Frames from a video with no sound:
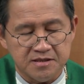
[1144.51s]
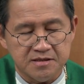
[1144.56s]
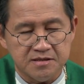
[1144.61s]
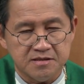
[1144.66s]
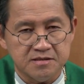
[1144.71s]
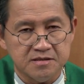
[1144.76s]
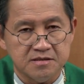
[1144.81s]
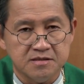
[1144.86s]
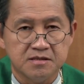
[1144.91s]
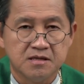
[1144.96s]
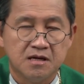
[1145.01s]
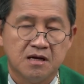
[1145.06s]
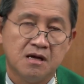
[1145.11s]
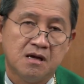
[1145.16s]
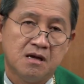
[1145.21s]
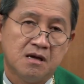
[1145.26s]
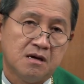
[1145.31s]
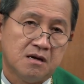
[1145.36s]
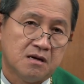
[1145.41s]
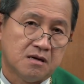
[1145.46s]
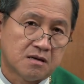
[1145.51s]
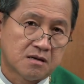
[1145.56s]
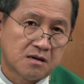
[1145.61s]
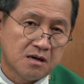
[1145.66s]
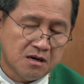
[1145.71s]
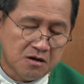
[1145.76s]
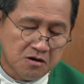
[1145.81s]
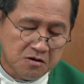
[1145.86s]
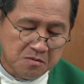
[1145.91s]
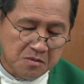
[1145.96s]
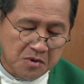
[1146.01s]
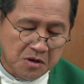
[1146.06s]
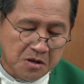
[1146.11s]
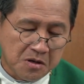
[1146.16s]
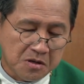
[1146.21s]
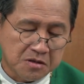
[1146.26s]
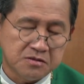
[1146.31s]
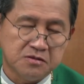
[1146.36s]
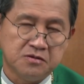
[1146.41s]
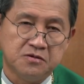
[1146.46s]
รค์เรามอ
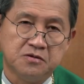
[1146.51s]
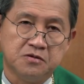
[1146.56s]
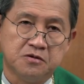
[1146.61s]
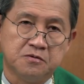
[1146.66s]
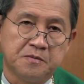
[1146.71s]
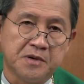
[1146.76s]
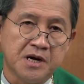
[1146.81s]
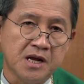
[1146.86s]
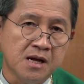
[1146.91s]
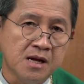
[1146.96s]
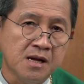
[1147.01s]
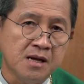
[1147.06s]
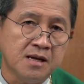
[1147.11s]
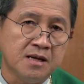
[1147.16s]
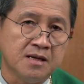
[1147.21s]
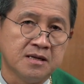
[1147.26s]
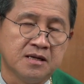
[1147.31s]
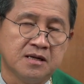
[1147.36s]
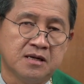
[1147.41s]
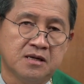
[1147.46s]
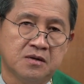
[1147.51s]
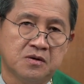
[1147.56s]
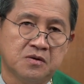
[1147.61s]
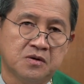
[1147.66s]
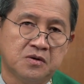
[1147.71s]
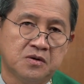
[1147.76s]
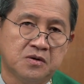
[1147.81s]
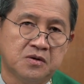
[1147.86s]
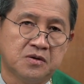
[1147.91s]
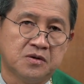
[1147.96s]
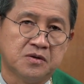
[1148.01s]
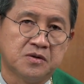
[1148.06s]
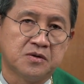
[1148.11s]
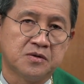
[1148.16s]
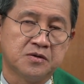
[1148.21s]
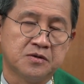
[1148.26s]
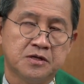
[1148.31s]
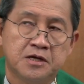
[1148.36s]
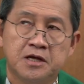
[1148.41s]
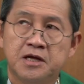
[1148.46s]
งดูพระอง
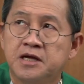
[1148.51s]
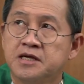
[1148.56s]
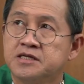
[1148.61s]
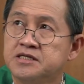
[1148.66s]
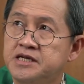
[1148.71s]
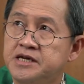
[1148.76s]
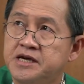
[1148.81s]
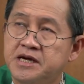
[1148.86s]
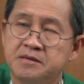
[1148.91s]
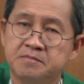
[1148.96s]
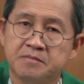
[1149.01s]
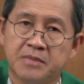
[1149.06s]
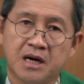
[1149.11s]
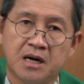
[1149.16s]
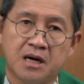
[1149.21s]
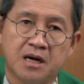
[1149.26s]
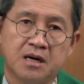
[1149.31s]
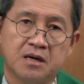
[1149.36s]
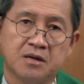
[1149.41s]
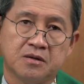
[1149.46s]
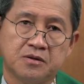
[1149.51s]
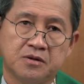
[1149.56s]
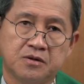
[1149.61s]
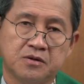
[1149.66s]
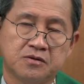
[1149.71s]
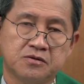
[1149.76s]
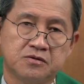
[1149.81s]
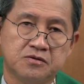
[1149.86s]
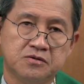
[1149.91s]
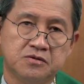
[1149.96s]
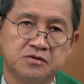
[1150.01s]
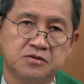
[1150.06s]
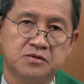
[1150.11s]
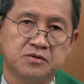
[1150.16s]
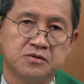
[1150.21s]
ค์ เยี่ยงเบาดู